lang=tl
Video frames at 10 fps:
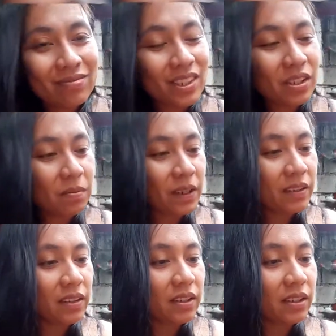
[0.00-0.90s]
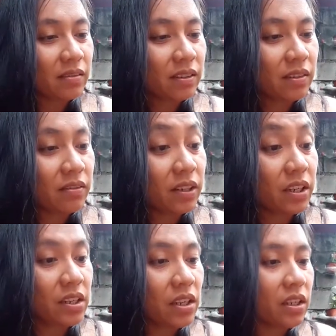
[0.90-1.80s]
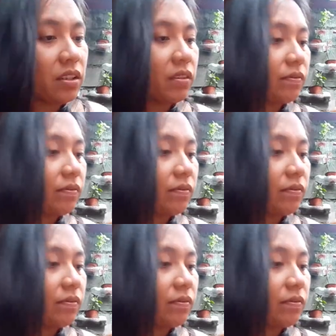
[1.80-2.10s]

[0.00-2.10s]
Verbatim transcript: This plant is fragile.